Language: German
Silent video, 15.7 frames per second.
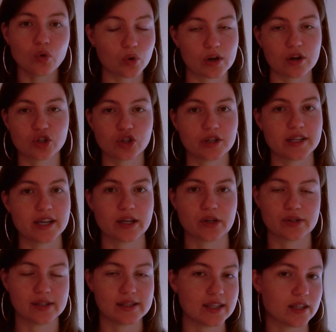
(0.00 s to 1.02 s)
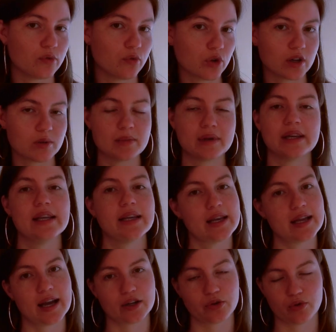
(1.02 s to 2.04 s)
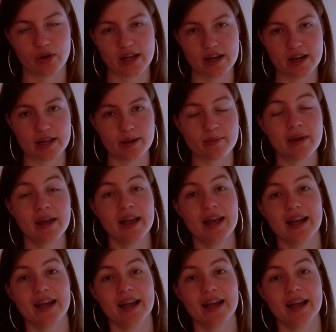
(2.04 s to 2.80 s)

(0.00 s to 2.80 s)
oder schon diagnostiziert wurdet mit Leaky Gut oder ähnlichem,